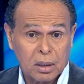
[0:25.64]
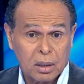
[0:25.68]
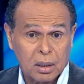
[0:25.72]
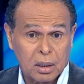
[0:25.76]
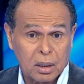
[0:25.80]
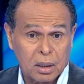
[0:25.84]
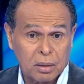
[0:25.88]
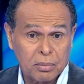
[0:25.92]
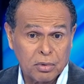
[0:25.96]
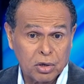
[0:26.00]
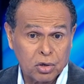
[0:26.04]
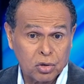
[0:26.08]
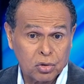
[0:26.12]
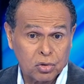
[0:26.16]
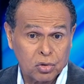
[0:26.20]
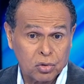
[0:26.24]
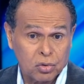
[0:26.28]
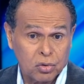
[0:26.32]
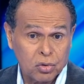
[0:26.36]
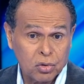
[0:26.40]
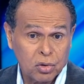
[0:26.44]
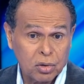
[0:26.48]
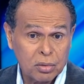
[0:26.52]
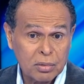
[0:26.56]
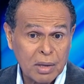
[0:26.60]
Et bien
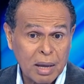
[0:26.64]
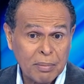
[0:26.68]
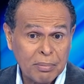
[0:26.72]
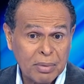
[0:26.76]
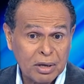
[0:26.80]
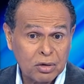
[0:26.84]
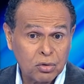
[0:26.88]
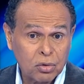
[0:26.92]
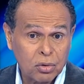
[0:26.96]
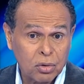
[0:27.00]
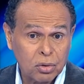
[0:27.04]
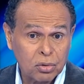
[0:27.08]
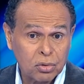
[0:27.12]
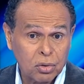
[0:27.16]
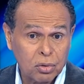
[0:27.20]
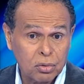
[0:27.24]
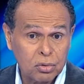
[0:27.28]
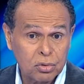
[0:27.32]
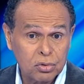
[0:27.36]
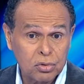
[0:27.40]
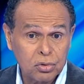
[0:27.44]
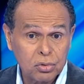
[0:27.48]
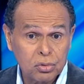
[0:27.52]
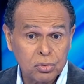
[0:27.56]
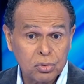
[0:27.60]
entendu, qu'il n'y a pas de
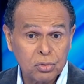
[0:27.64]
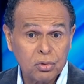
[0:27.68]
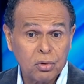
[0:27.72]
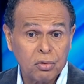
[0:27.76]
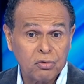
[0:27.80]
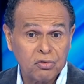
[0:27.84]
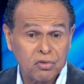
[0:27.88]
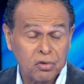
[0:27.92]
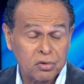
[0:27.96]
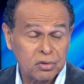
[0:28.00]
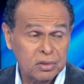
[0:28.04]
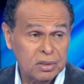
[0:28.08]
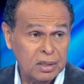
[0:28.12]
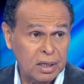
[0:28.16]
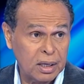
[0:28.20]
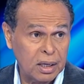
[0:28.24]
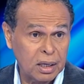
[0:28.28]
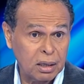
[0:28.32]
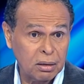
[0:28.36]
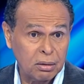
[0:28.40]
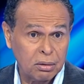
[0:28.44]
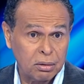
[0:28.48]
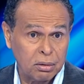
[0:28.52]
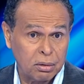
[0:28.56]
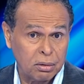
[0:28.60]
contrôle du tout aux
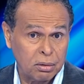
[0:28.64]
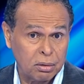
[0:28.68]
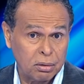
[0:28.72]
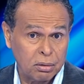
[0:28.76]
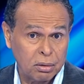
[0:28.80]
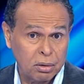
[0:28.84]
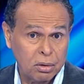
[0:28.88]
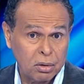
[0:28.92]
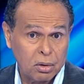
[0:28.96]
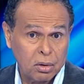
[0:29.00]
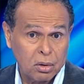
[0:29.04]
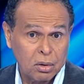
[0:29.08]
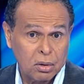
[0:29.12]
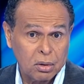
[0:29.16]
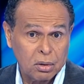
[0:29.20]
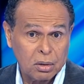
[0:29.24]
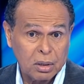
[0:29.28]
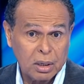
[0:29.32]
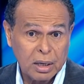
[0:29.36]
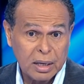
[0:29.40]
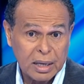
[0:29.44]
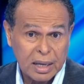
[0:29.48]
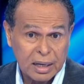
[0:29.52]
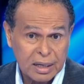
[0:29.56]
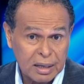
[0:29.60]
frontières, euh,
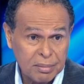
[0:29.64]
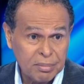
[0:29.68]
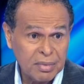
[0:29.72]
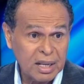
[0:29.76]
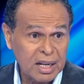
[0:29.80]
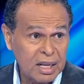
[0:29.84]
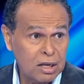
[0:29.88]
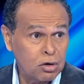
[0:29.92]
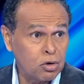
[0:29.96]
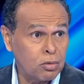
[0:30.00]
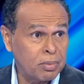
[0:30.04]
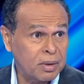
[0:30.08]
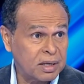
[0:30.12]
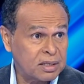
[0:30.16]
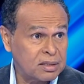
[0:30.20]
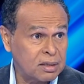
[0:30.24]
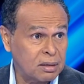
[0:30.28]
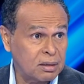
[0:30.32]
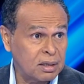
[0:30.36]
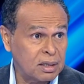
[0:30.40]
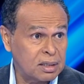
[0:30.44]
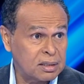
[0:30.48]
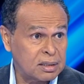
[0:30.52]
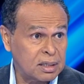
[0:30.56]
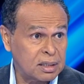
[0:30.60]
il y a des milliers de
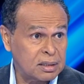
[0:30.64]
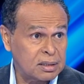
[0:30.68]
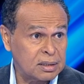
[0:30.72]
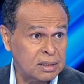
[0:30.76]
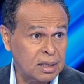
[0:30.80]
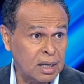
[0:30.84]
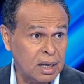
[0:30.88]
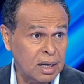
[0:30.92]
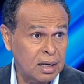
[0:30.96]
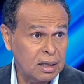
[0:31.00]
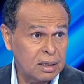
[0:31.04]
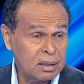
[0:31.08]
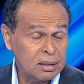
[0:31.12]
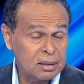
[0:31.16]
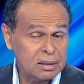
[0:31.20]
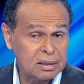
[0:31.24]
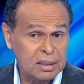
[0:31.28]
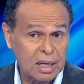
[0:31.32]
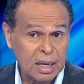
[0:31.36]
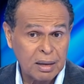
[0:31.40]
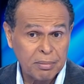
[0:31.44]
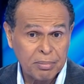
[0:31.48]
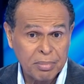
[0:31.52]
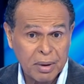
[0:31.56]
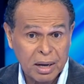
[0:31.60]
personnes qui s'installent.
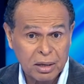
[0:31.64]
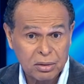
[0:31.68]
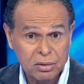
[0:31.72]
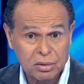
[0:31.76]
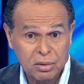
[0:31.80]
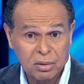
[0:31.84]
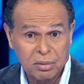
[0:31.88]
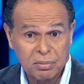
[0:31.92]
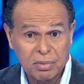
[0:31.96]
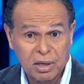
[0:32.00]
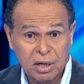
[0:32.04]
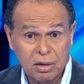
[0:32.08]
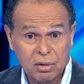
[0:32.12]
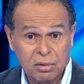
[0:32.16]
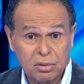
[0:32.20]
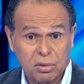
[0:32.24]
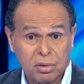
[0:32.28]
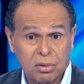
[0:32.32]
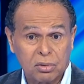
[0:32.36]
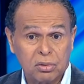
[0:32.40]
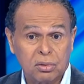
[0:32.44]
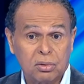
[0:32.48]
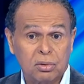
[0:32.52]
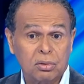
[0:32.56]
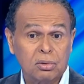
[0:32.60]
Ça impacte bien
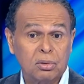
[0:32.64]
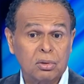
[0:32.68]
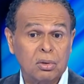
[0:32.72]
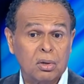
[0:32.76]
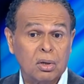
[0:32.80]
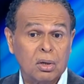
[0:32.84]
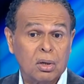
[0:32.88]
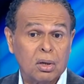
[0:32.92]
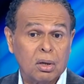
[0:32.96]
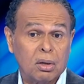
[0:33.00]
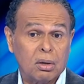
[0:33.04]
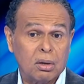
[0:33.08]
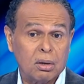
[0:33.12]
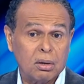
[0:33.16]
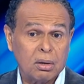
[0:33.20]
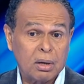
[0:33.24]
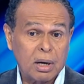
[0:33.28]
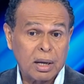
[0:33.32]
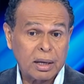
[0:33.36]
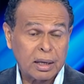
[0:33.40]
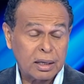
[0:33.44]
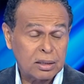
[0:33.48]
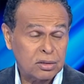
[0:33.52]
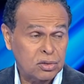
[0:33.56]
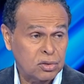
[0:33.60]
entendu euh,
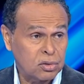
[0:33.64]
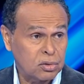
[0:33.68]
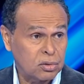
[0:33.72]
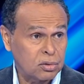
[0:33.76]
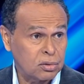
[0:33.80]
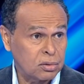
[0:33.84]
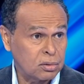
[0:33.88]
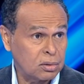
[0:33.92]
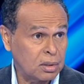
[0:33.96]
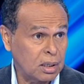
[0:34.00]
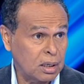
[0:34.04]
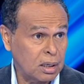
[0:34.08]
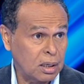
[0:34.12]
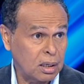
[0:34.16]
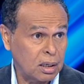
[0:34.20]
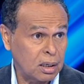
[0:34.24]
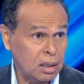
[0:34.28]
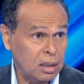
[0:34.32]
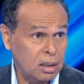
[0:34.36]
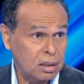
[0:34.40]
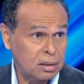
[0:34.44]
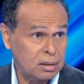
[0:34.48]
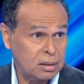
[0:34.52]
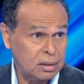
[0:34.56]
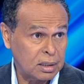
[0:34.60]
la question
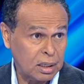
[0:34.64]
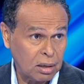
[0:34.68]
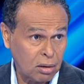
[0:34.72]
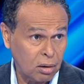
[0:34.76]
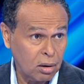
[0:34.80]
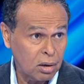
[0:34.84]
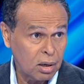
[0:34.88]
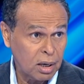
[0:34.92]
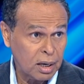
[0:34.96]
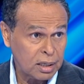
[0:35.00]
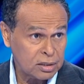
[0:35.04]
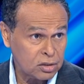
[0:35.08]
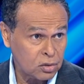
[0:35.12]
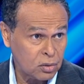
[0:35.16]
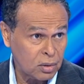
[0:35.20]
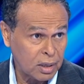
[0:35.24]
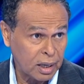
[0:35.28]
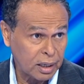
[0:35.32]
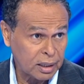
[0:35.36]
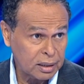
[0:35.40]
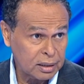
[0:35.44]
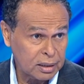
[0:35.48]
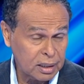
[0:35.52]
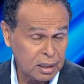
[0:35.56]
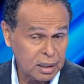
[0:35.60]
des écoles, la
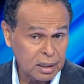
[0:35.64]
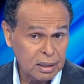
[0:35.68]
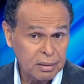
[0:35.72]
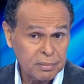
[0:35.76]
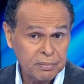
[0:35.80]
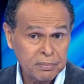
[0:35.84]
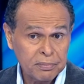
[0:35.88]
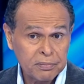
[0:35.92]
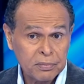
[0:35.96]
scolarité.